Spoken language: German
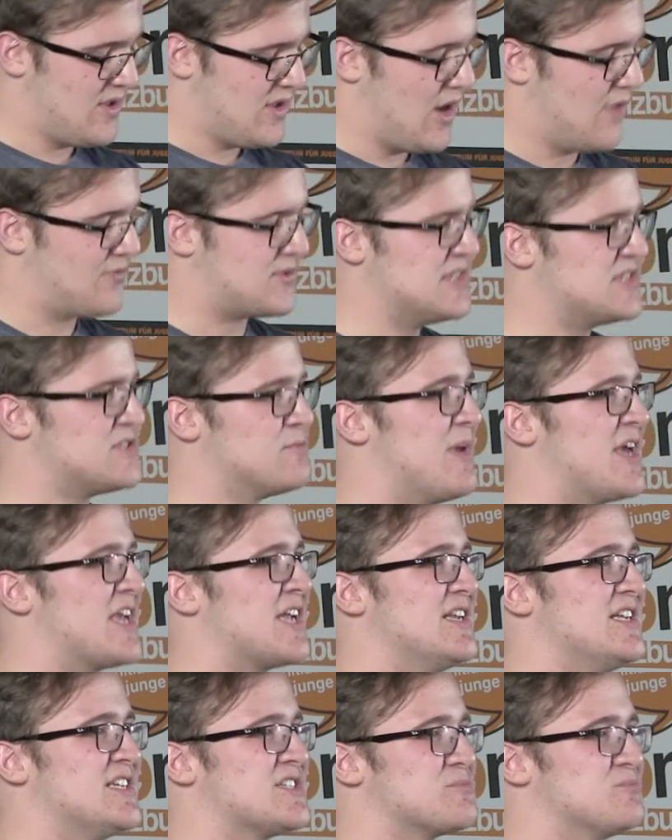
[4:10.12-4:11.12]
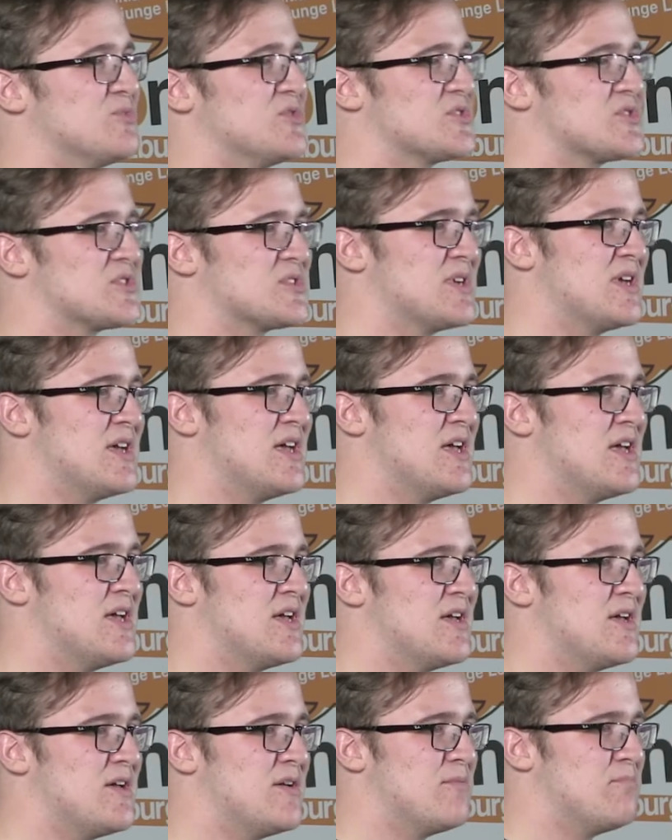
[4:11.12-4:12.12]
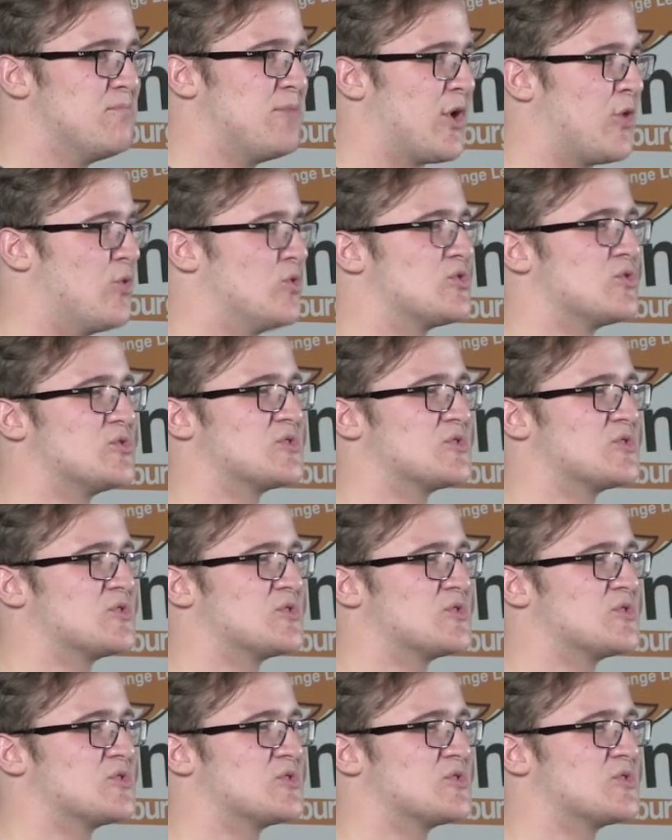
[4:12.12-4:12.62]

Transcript: Auf diesem Mechanismus beruht